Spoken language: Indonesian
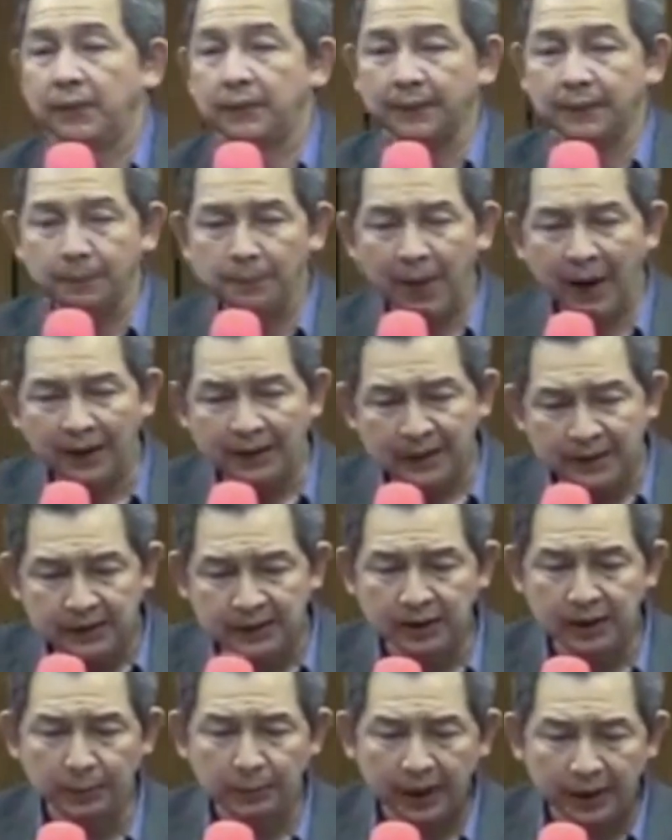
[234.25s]
Semakin
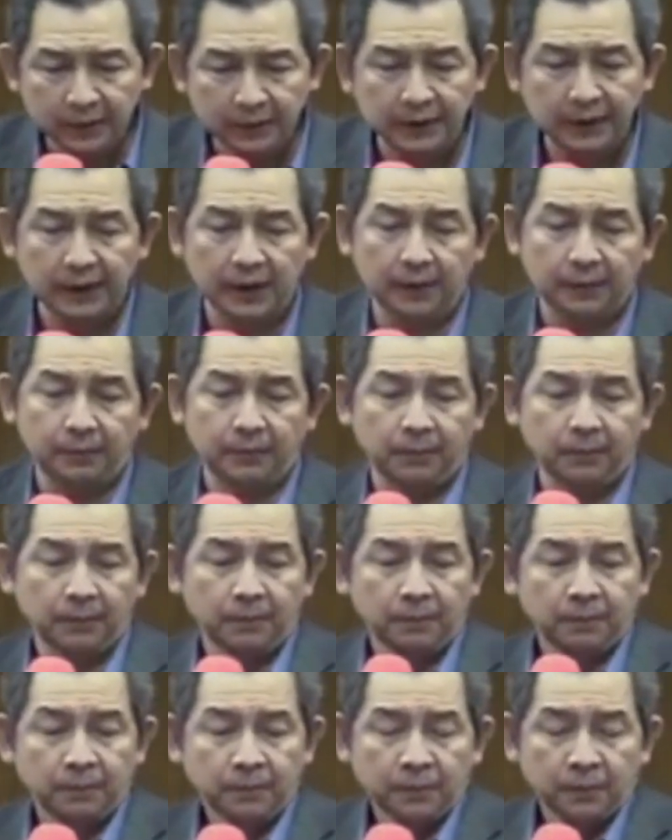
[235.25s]
deep and deep.
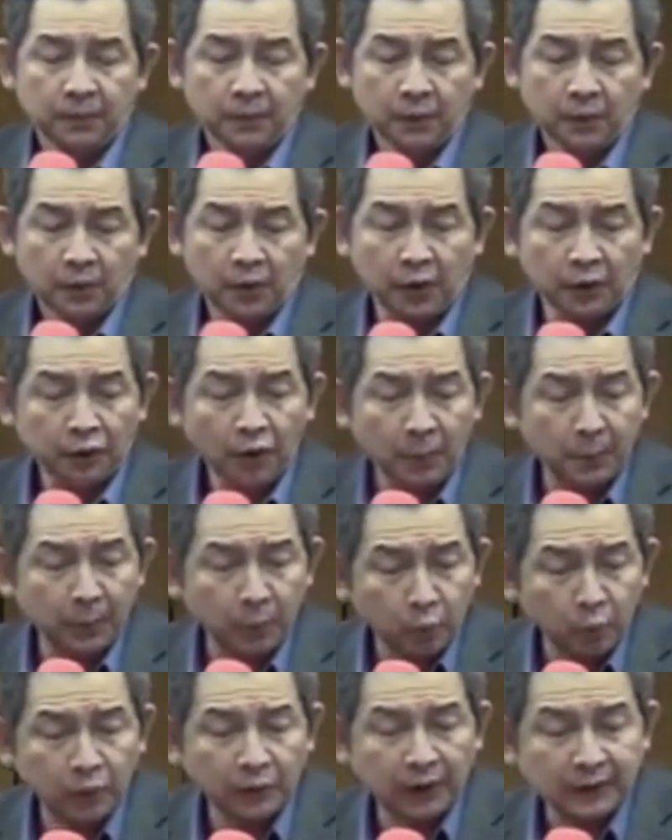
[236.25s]
Dan saya
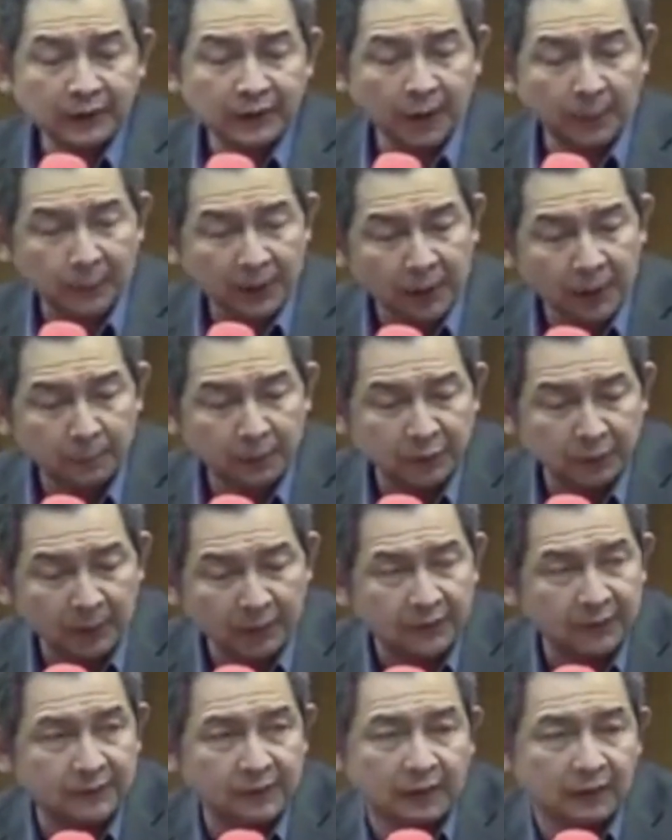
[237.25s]
berusaha tidak pernah habis
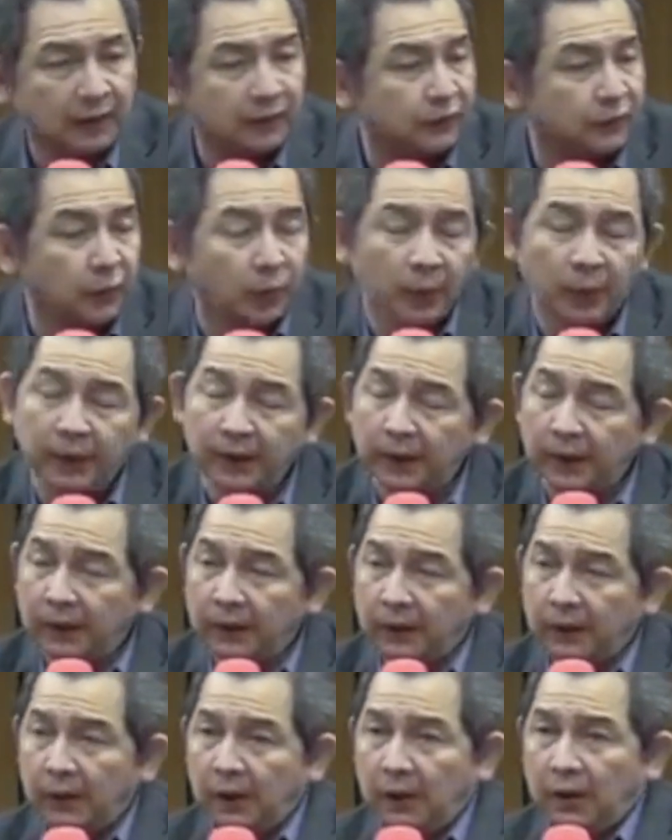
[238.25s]
pagi, siang, dan sore.
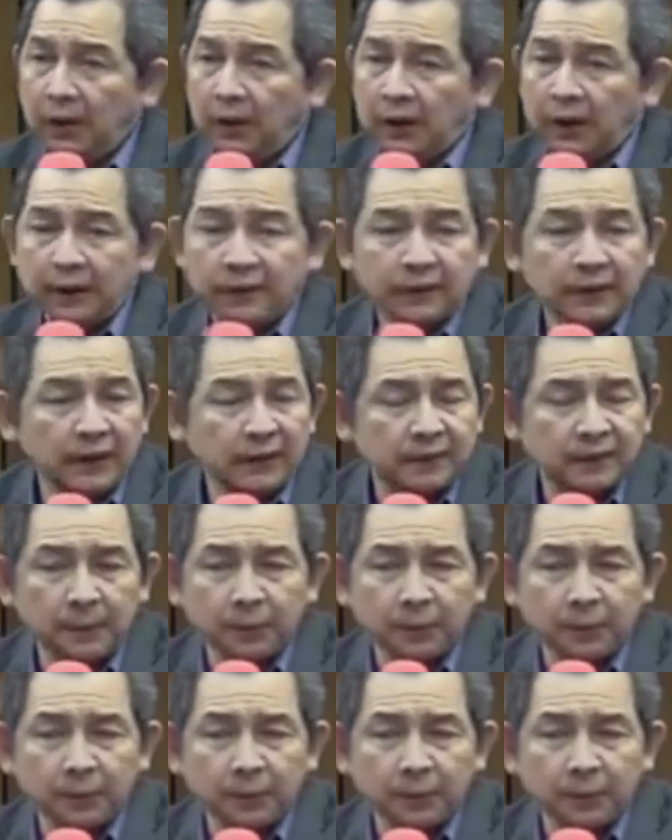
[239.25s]
Dan saya